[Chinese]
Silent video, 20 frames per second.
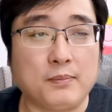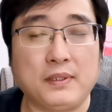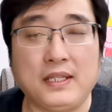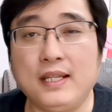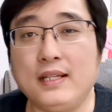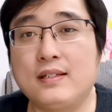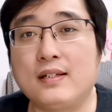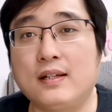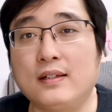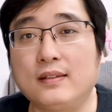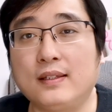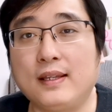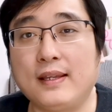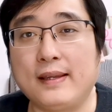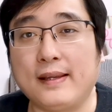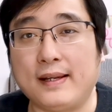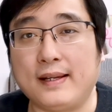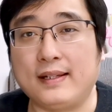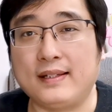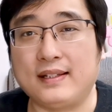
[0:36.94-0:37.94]
别成
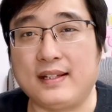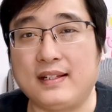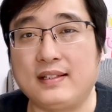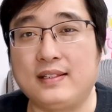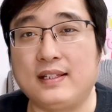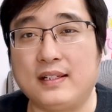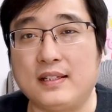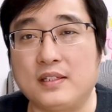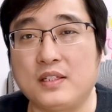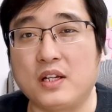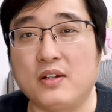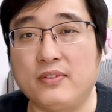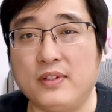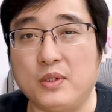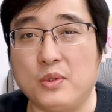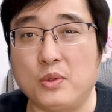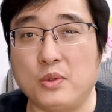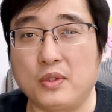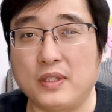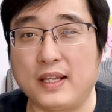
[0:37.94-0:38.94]
天哎呀这个小
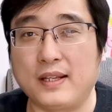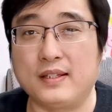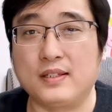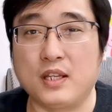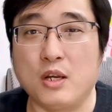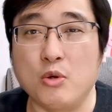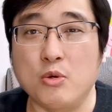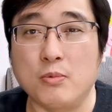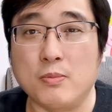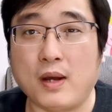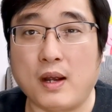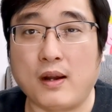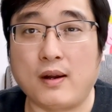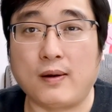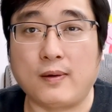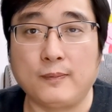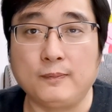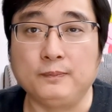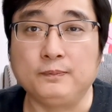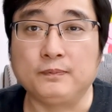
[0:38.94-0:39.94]
粉红那个小五
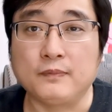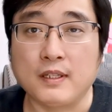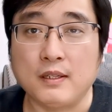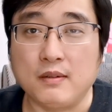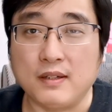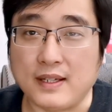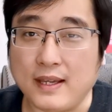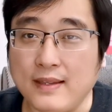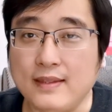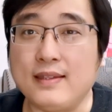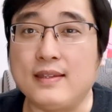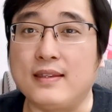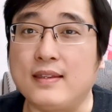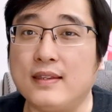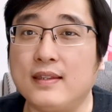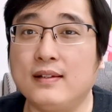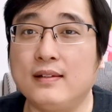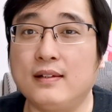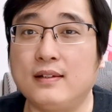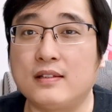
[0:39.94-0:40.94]
毛，我给你
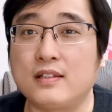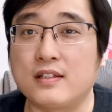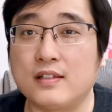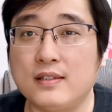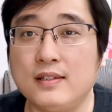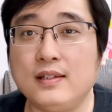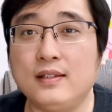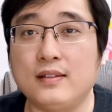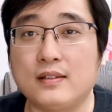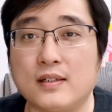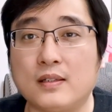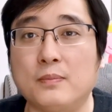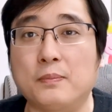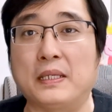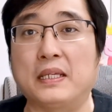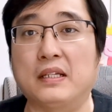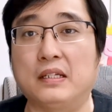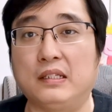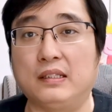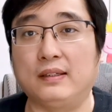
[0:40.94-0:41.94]
一个直接的证
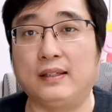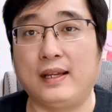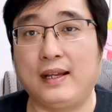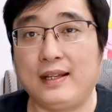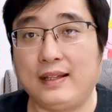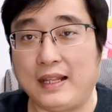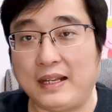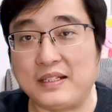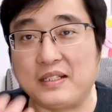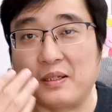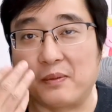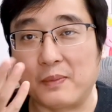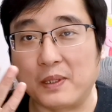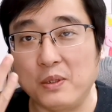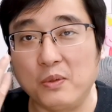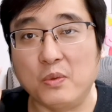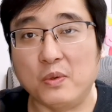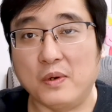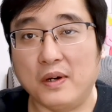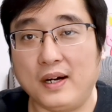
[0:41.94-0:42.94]
明，来来证
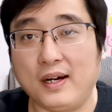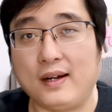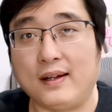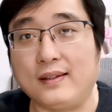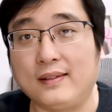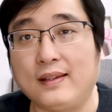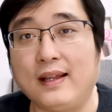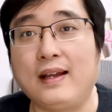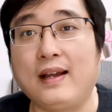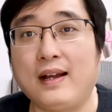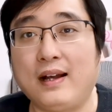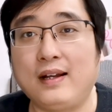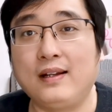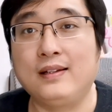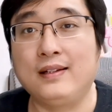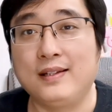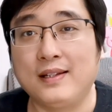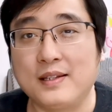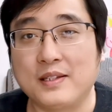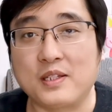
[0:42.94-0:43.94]
明我来
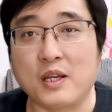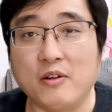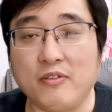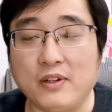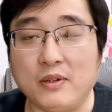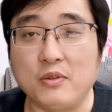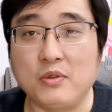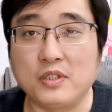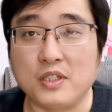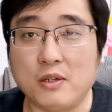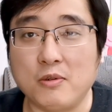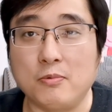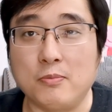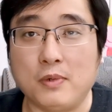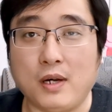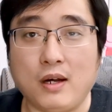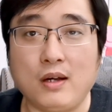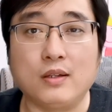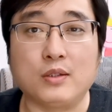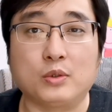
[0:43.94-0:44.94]
哈小粉红小五
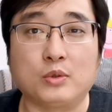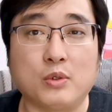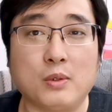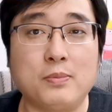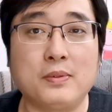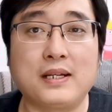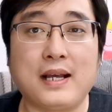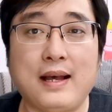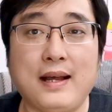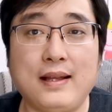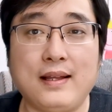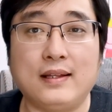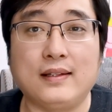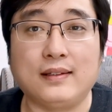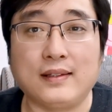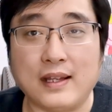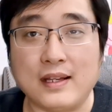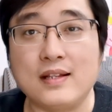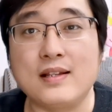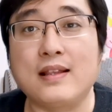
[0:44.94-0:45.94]
毛有多不堪，
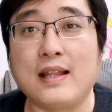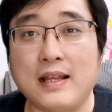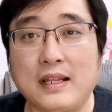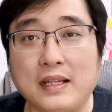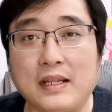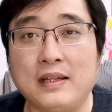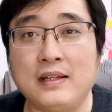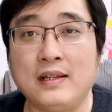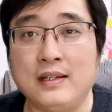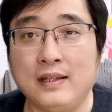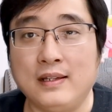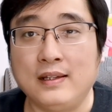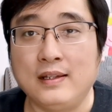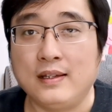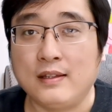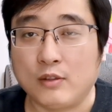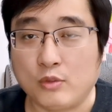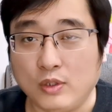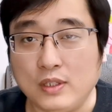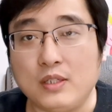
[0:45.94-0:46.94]
来来来，
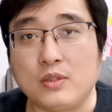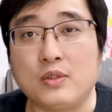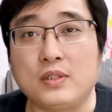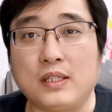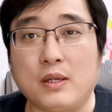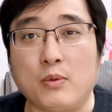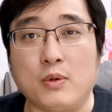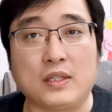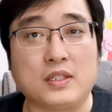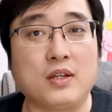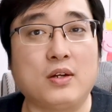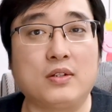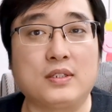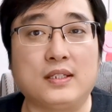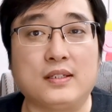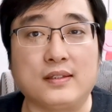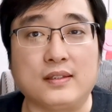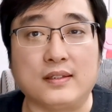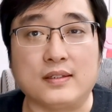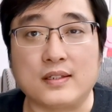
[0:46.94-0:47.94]
所以说呢，我邀
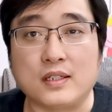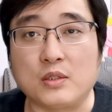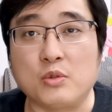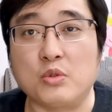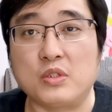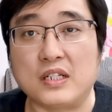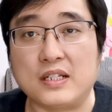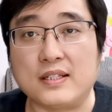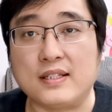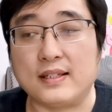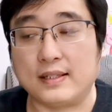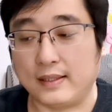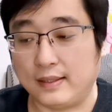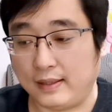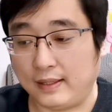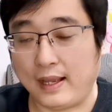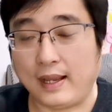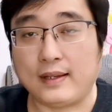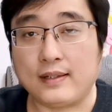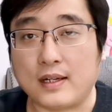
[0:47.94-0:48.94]
请你摄图日记
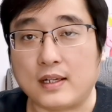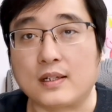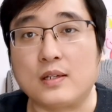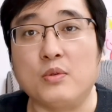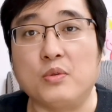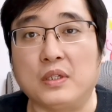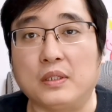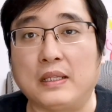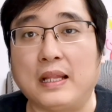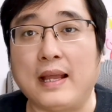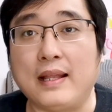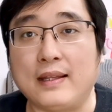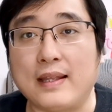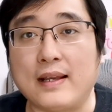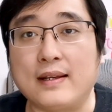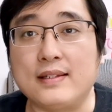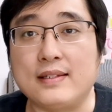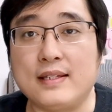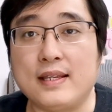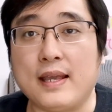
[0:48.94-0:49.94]
来这儿跟我来
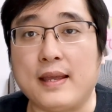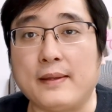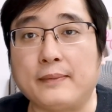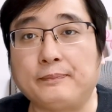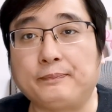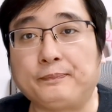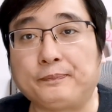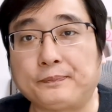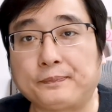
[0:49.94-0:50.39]
连个线，